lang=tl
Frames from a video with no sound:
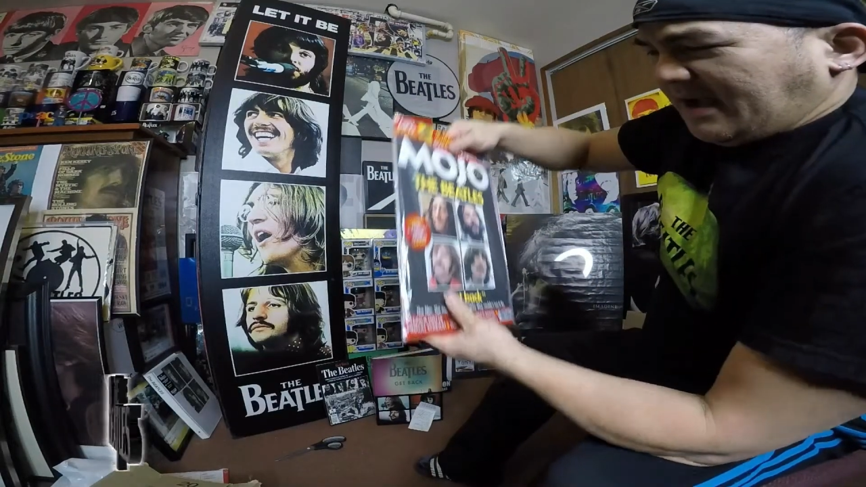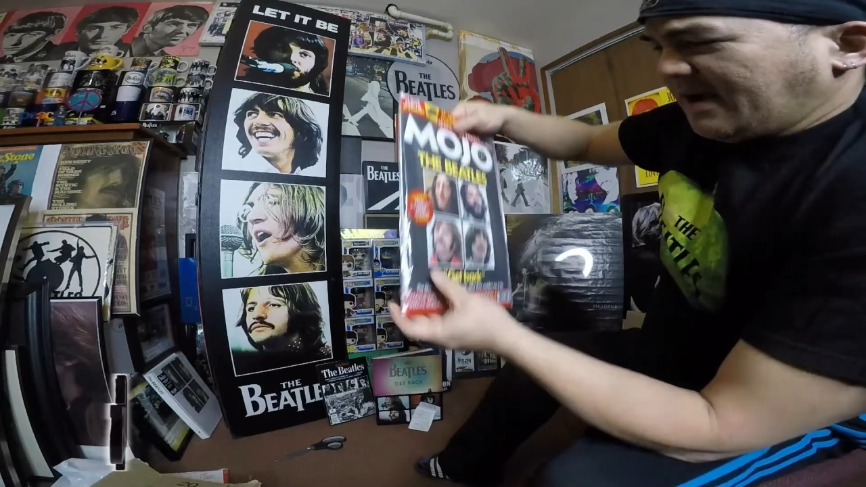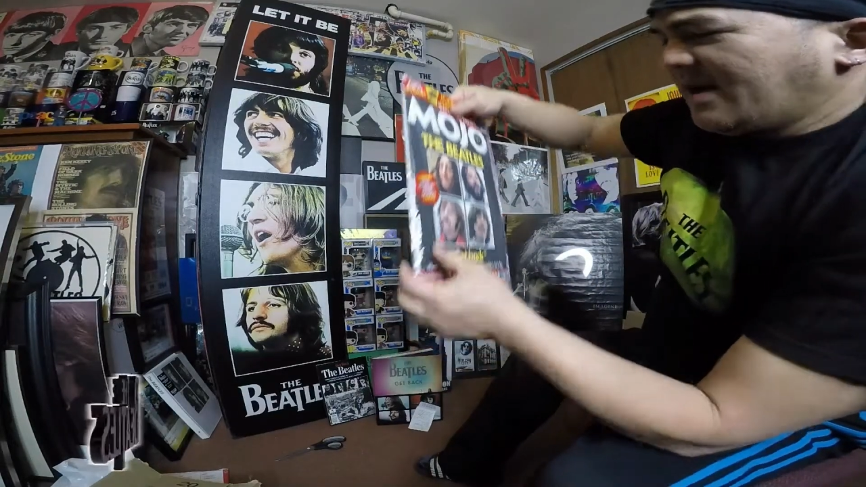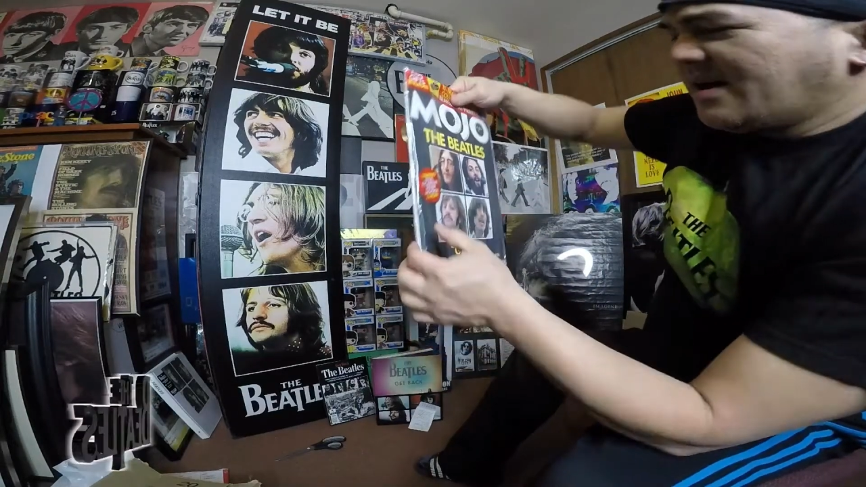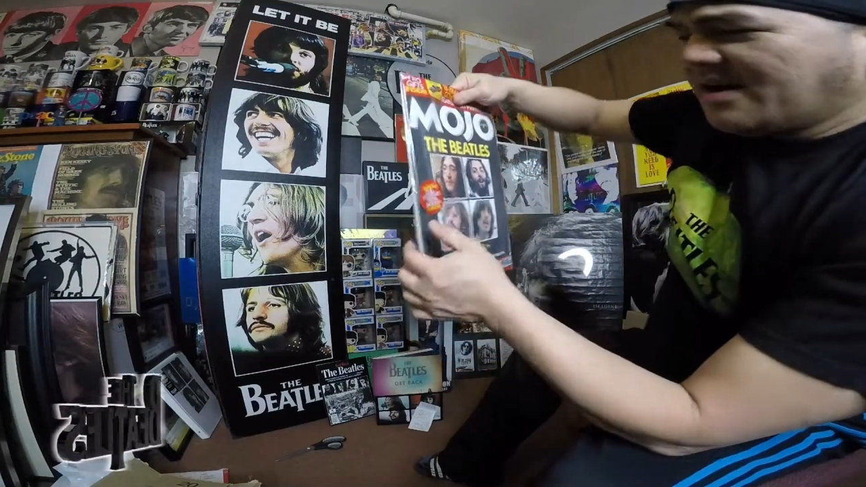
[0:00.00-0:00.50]

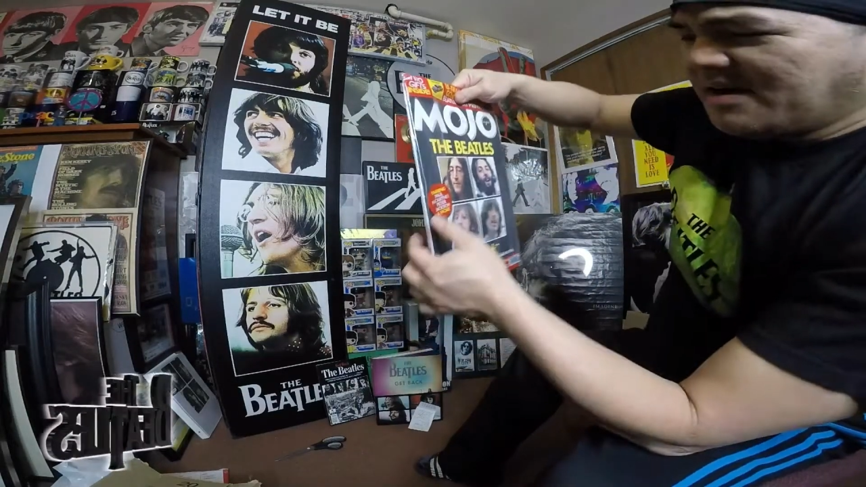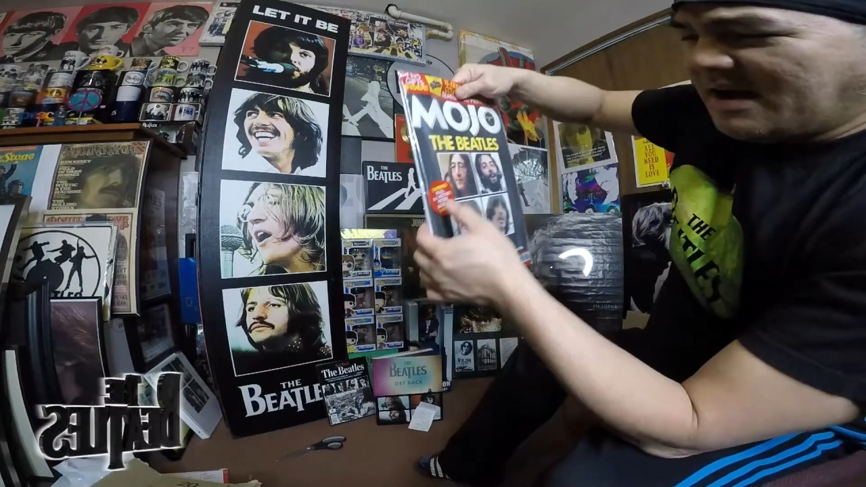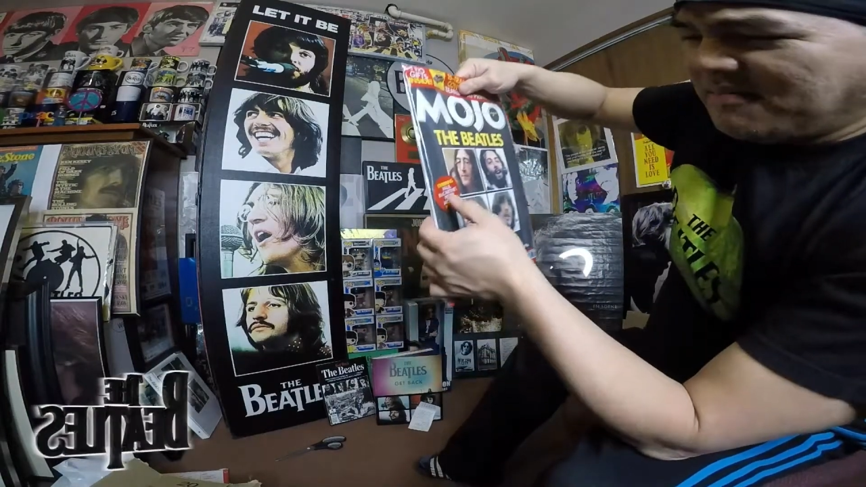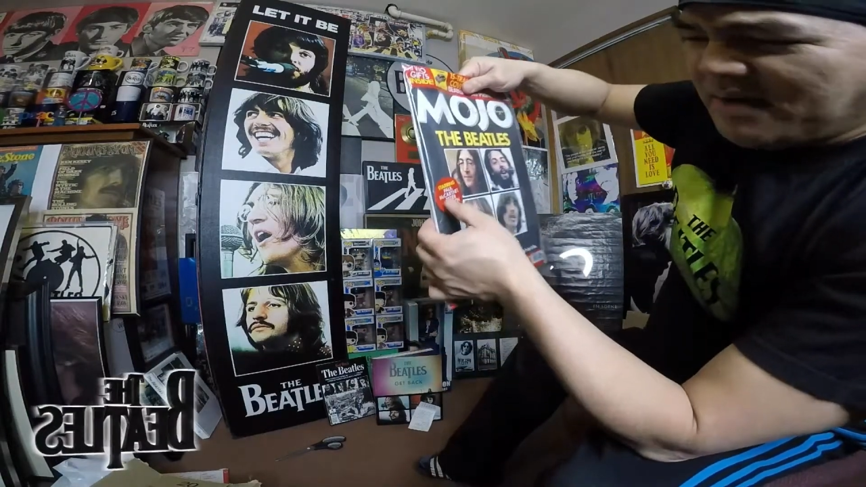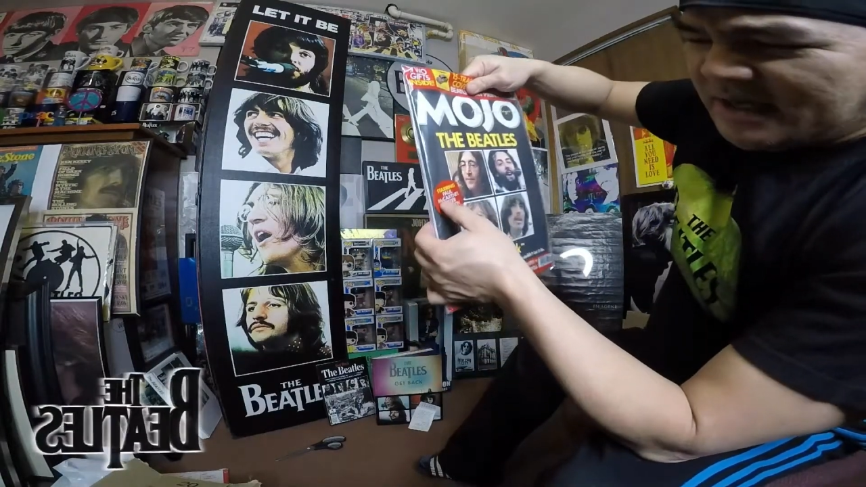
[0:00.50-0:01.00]
Uh,
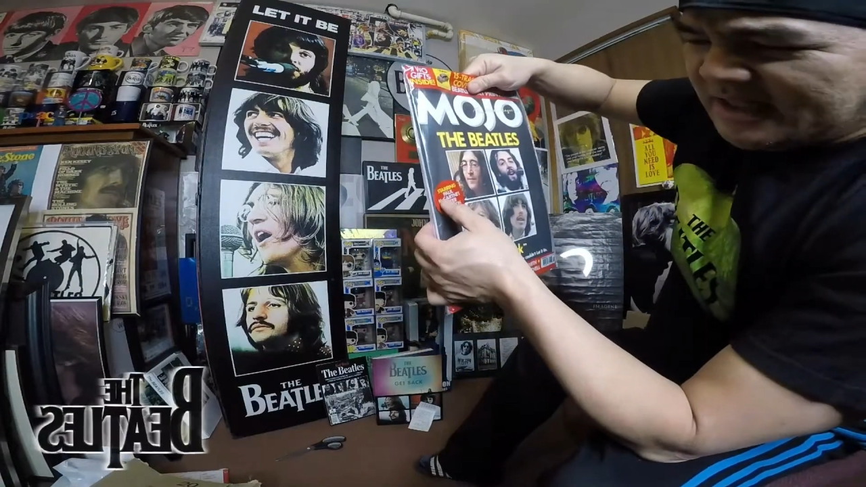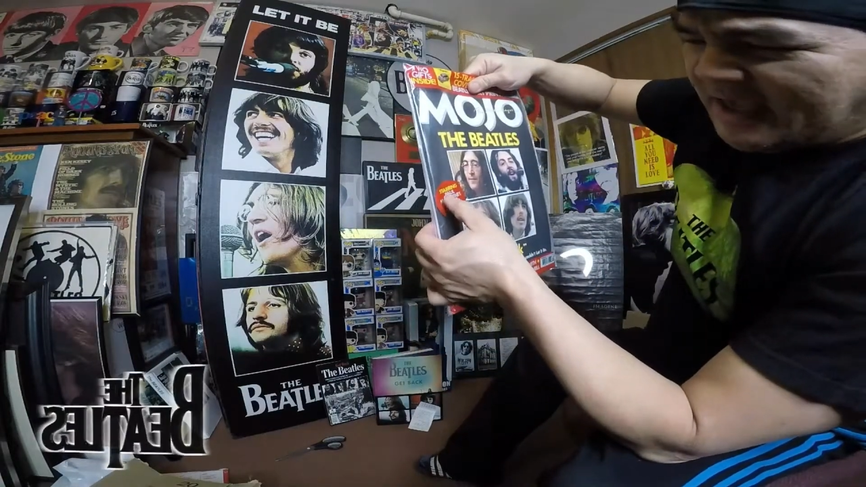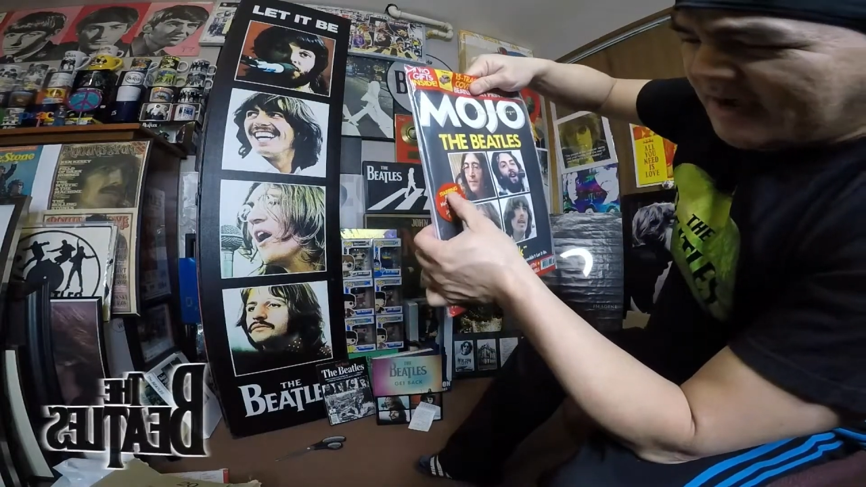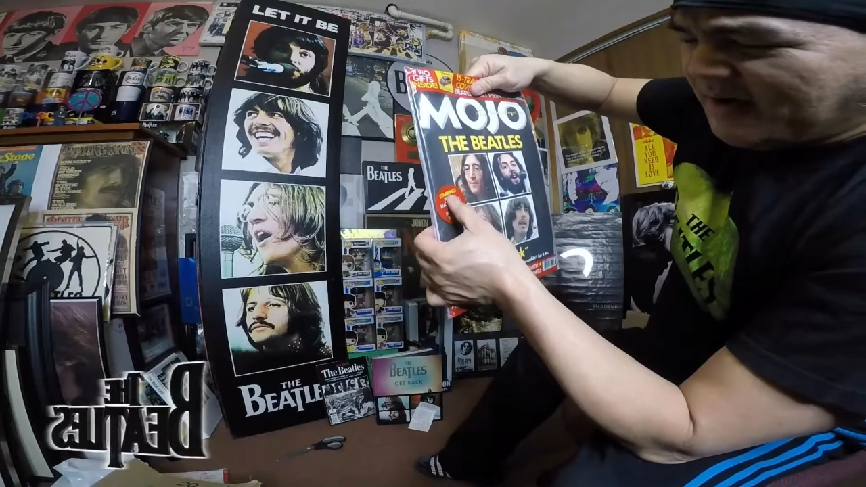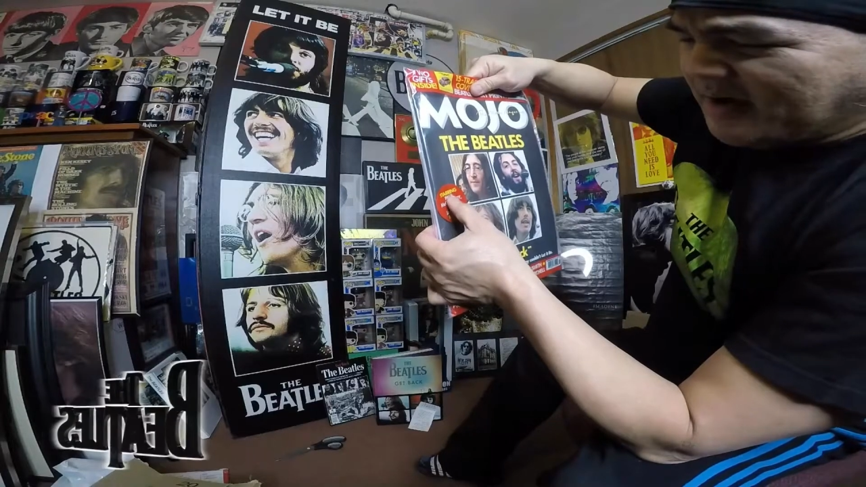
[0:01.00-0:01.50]
ang
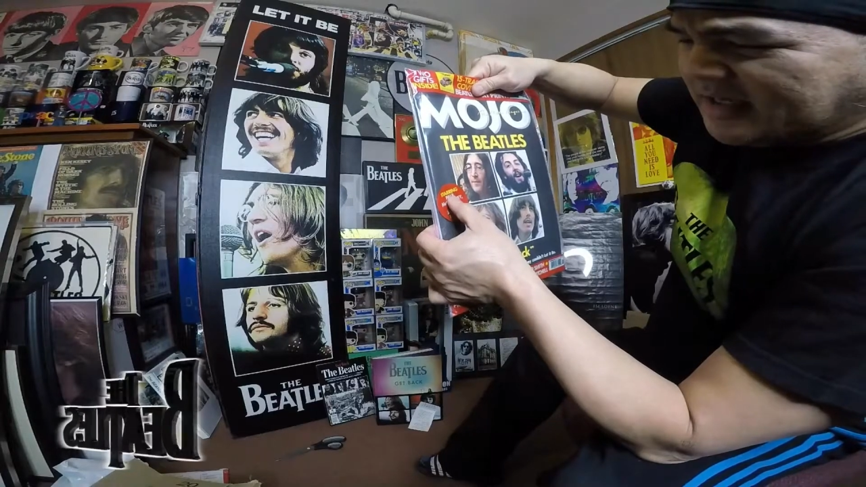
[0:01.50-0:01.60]
maganda,